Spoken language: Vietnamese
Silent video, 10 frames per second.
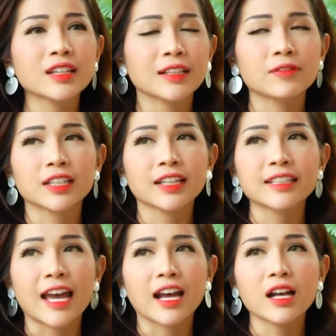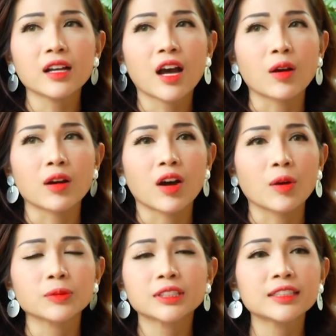hết tại vì khán giả họ
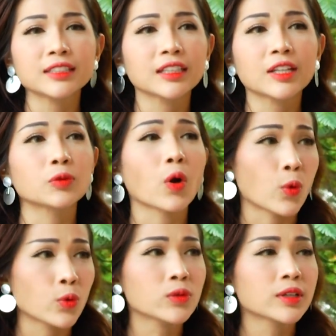không có thích những cái điều cũ